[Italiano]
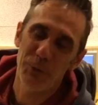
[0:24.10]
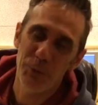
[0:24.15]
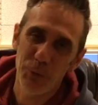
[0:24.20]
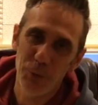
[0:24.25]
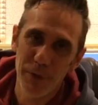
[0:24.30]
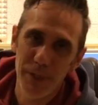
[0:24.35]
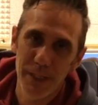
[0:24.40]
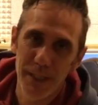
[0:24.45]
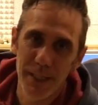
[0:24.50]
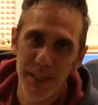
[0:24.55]
a
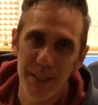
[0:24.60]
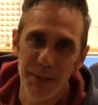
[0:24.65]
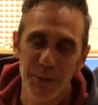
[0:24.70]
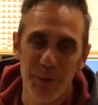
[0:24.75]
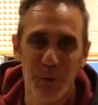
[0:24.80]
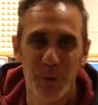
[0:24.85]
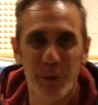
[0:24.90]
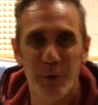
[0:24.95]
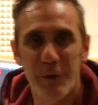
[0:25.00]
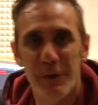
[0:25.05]
tutti,
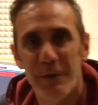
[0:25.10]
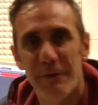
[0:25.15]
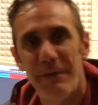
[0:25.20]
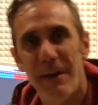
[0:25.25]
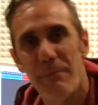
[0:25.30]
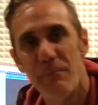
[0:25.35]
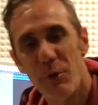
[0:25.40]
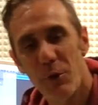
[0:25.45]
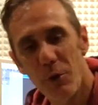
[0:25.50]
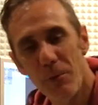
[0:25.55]
sono
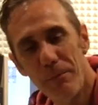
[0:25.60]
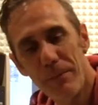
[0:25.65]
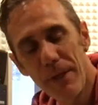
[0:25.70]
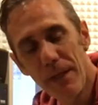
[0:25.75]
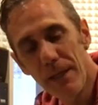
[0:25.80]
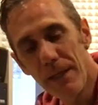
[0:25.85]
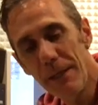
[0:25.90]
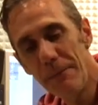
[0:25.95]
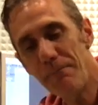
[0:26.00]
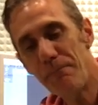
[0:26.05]
Fabio
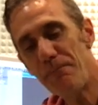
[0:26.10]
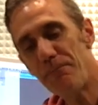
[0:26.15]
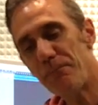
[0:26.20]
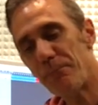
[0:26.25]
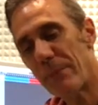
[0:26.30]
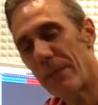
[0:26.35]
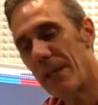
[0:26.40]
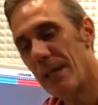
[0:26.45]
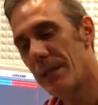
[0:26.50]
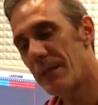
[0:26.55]
Coppini
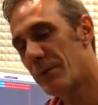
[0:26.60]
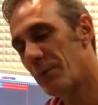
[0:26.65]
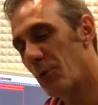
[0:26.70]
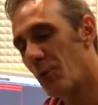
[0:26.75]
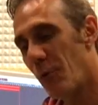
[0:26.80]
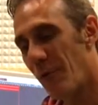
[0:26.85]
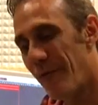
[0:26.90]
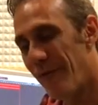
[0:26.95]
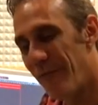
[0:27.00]
e sono